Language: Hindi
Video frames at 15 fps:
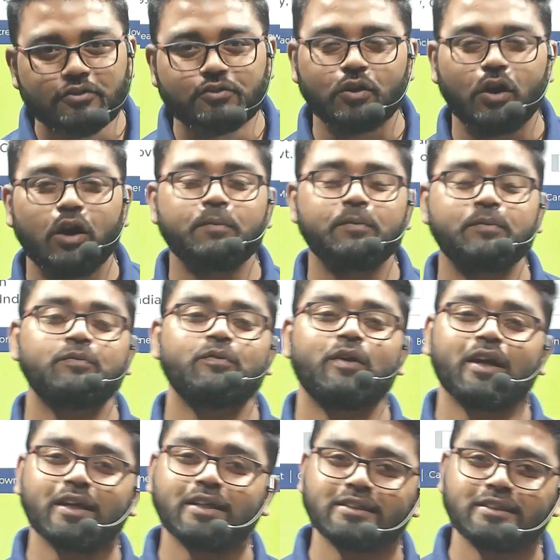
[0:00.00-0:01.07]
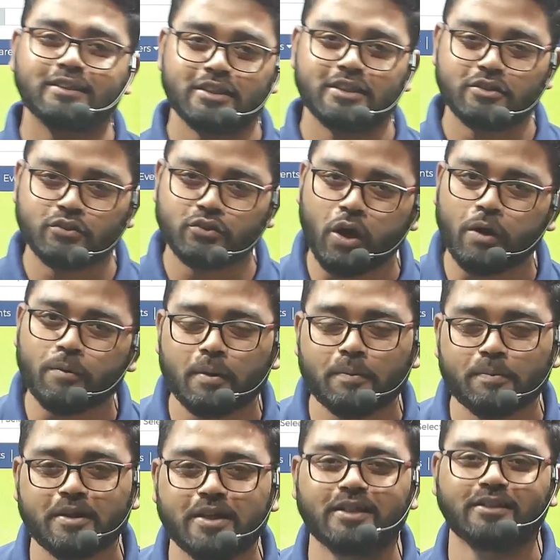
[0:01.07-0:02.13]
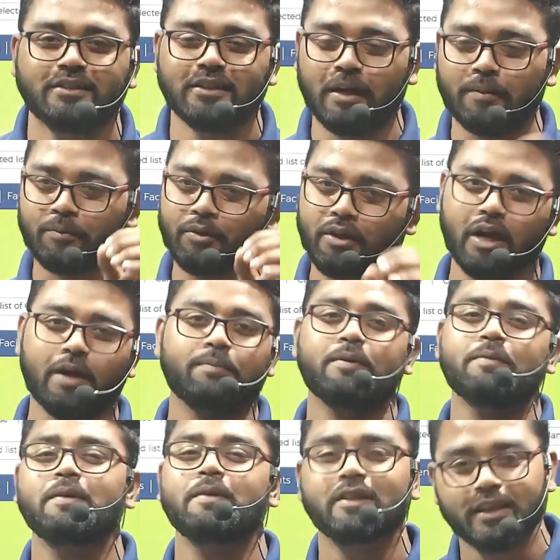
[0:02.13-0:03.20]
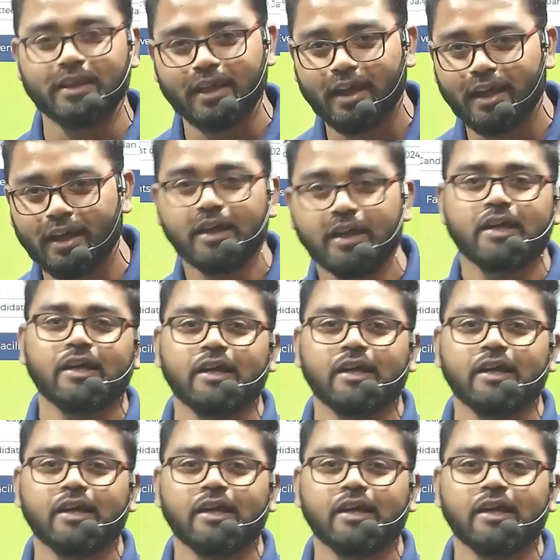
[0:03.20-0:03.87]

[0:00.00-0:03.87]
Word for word: जॉब वैकेंसी जॉब अपडेट्स आपको यहां पर मिलते हैं